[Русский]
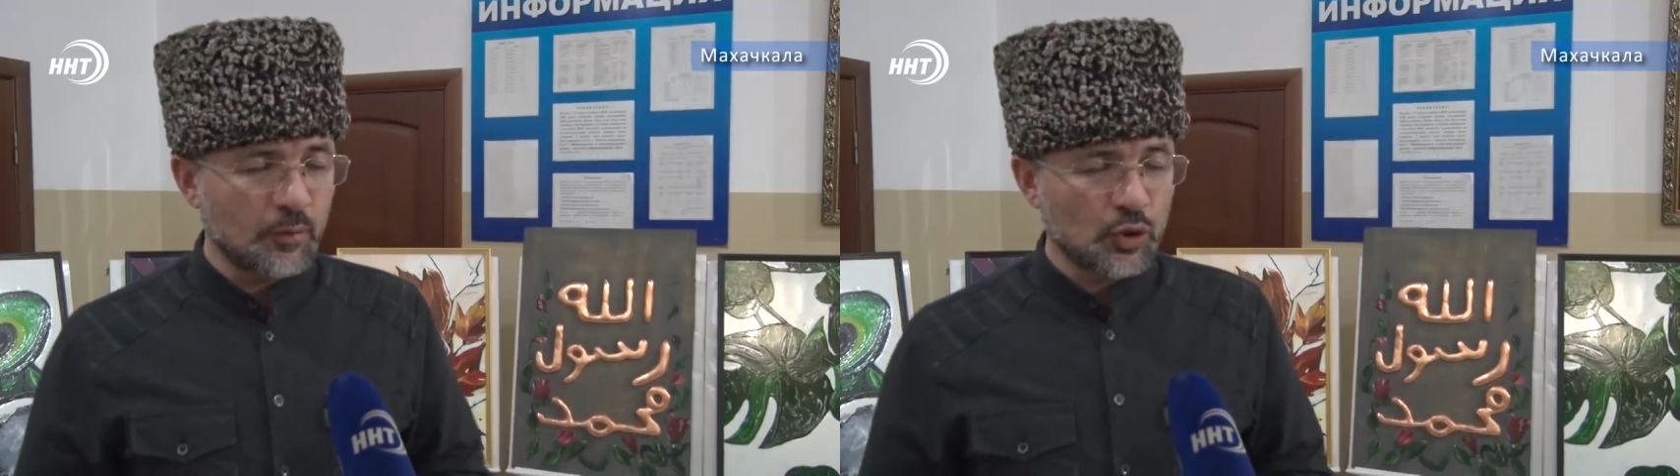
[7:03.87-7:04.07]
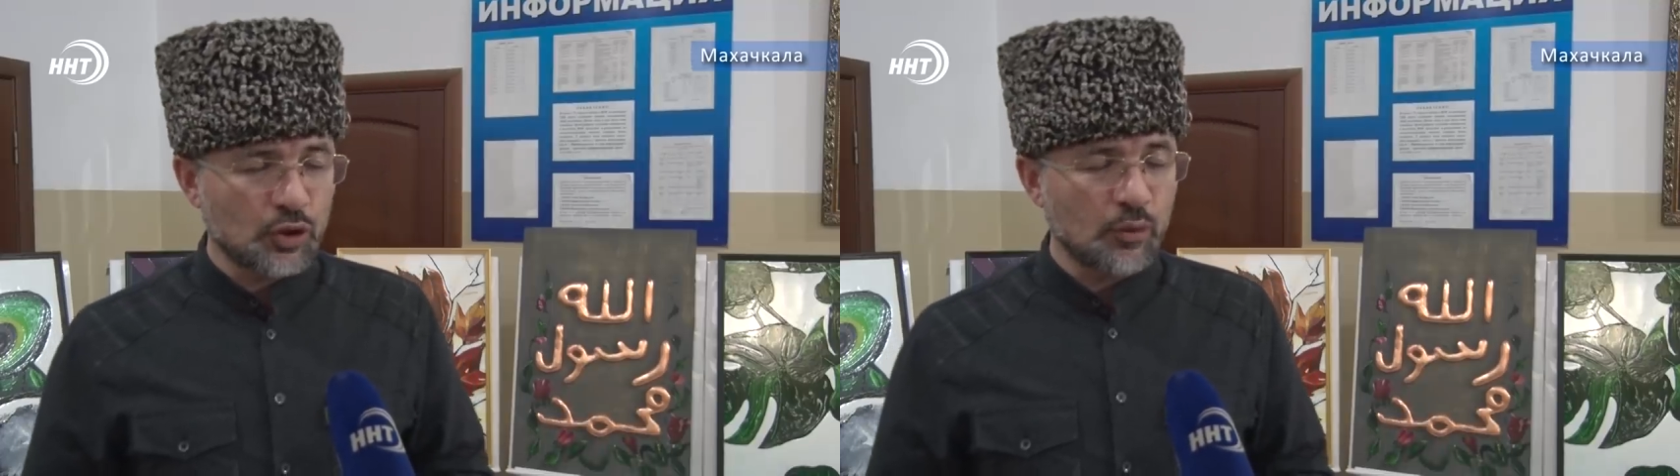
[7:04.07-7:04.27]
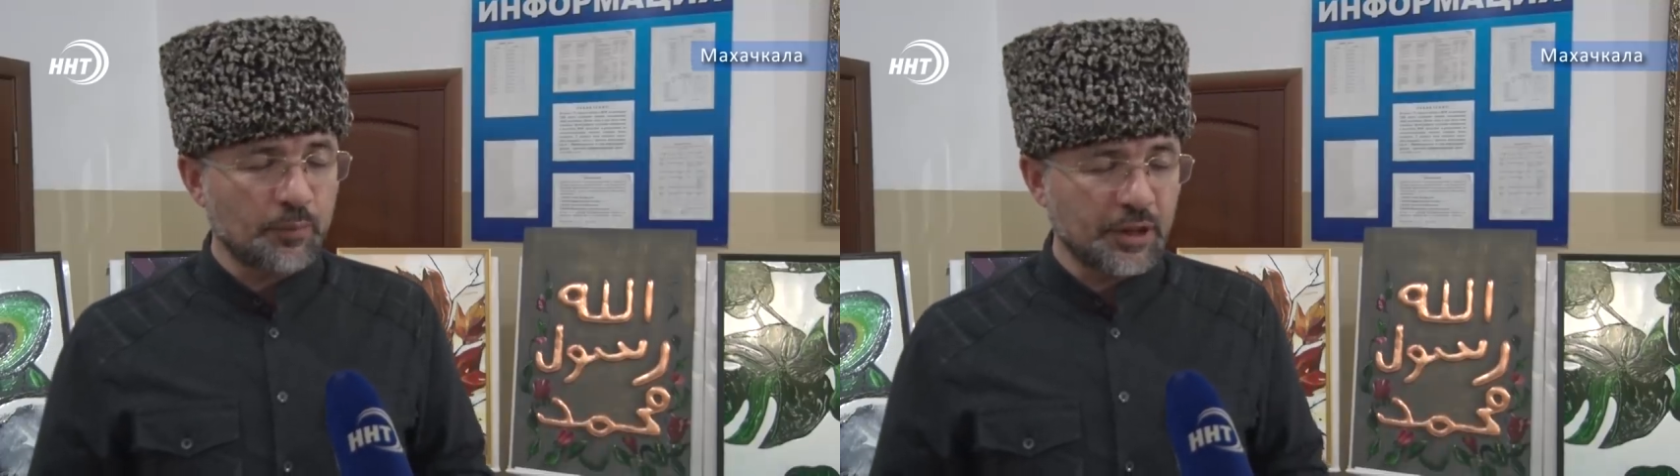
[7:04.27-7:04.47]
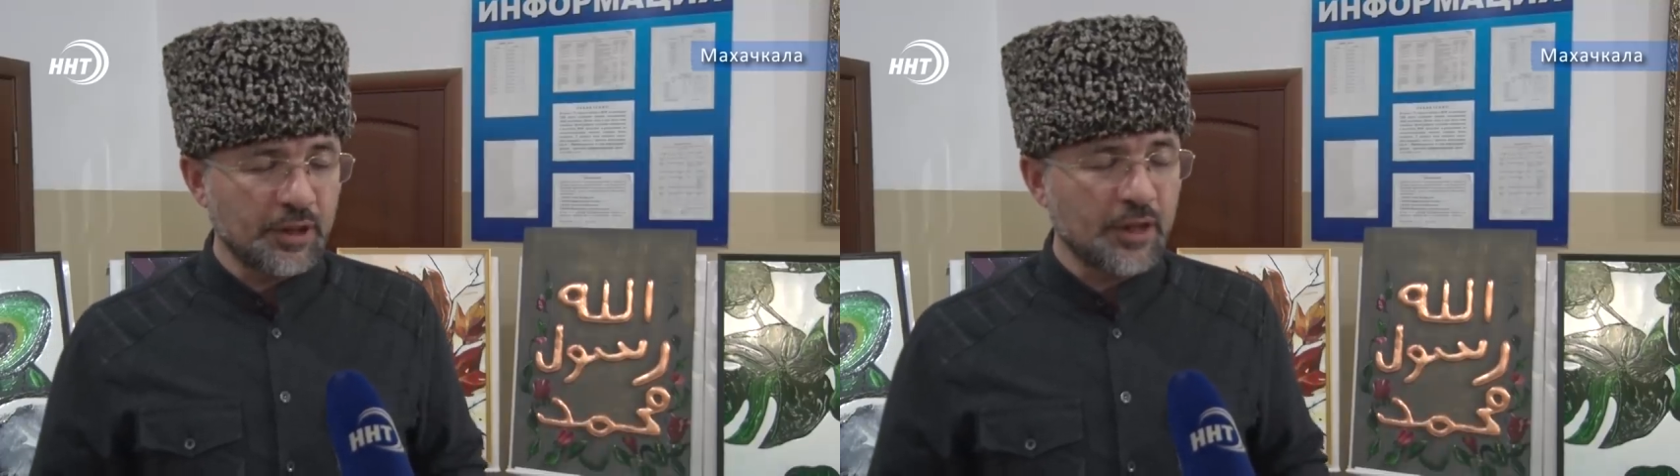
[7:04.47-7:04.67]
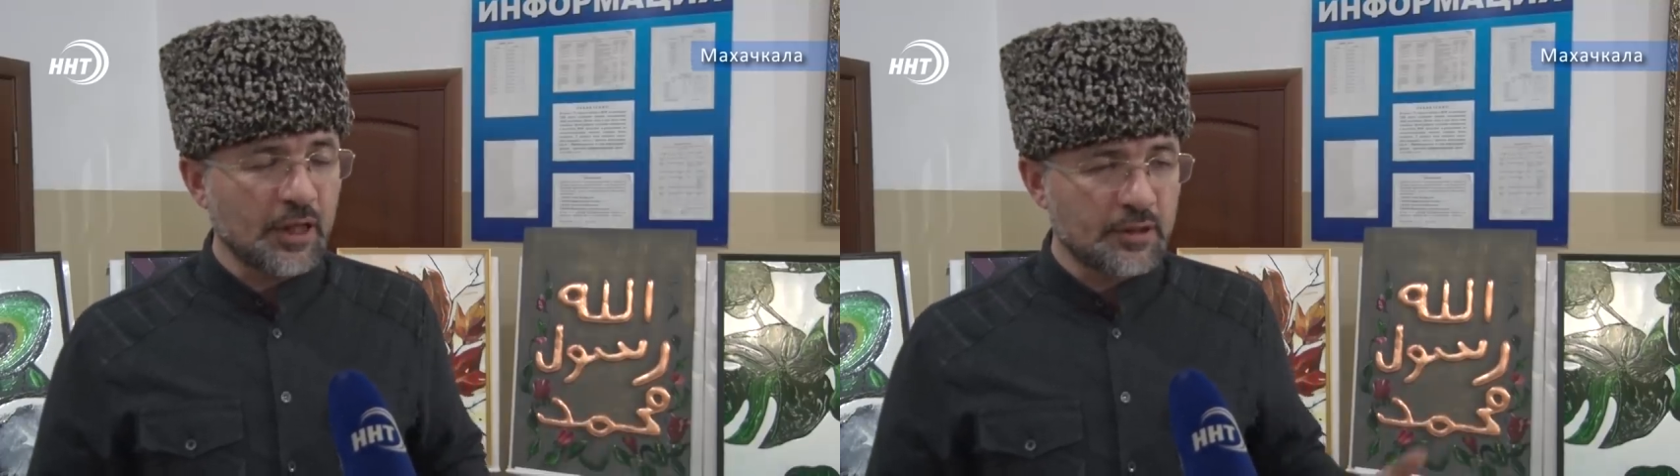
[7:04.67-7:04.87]
можно
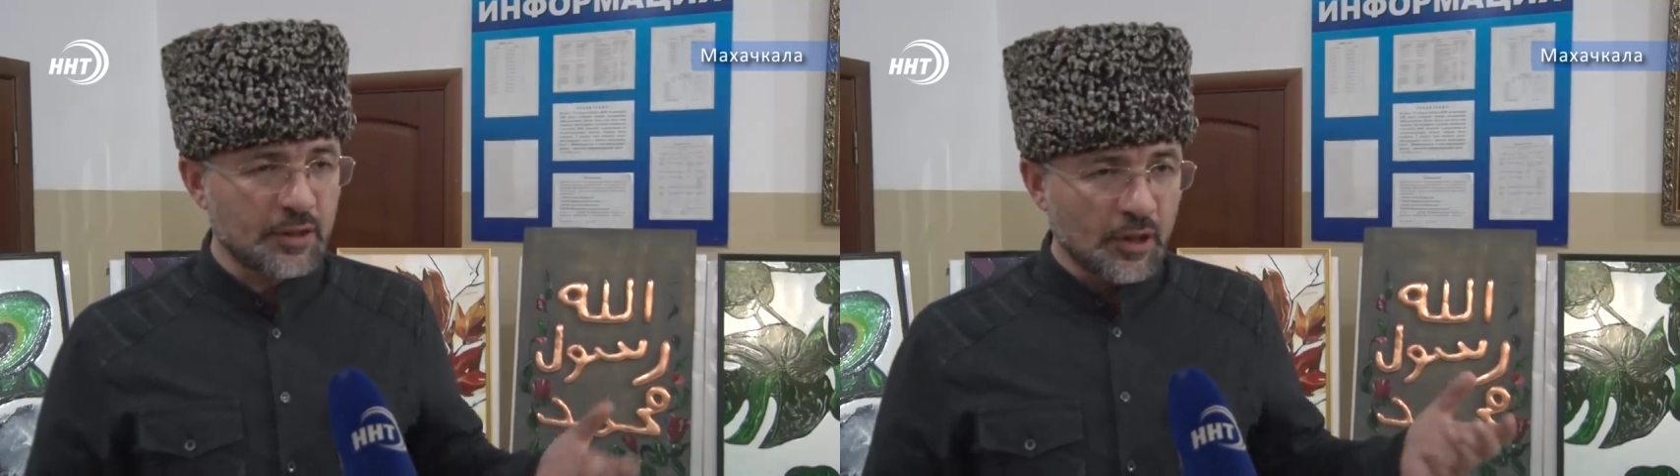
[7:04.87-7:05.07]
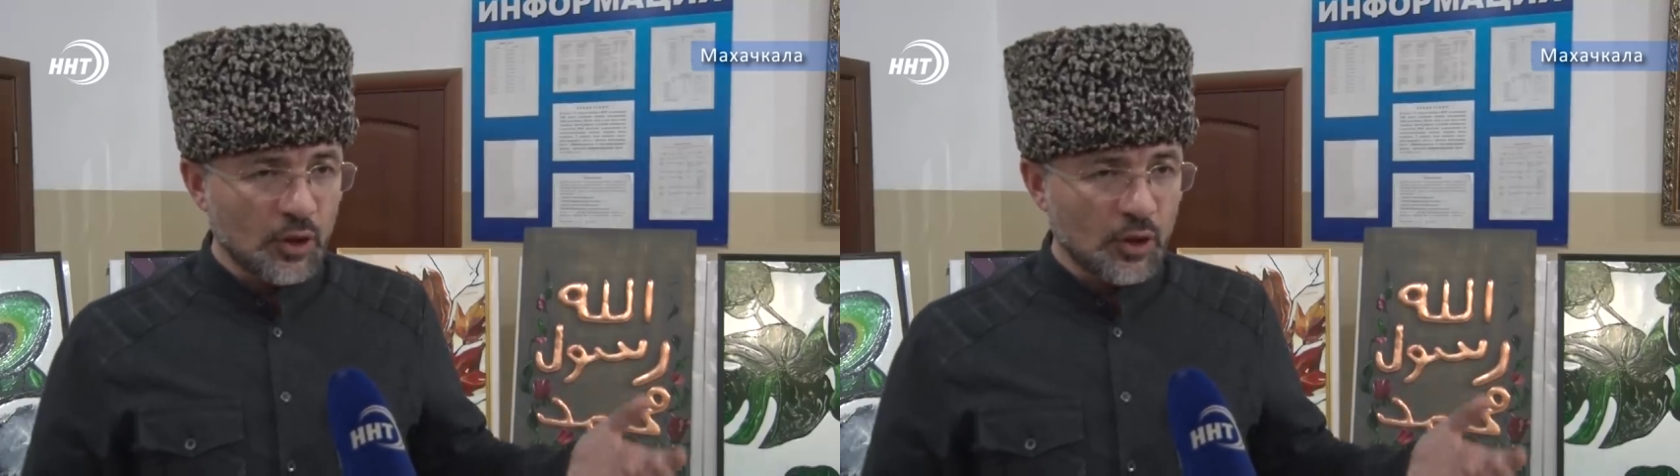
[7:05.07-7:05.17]
перенять